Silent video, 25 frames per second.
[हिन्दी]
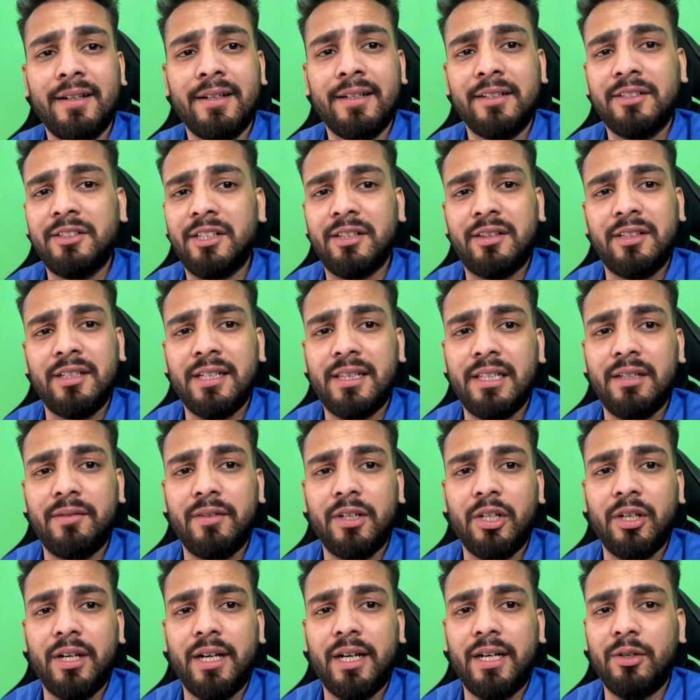जितनी जल्दी
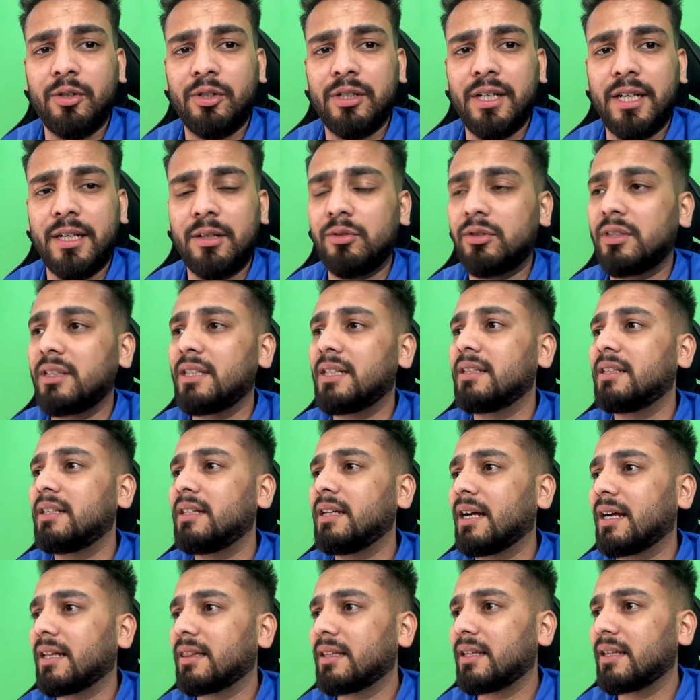वीडियो रेडी हो जाएगी उतनी जल्दी
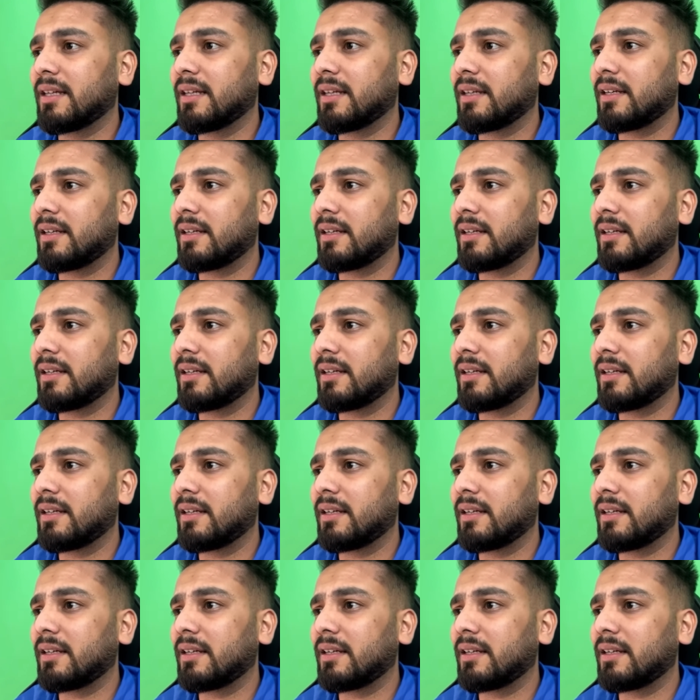निकाल देंगे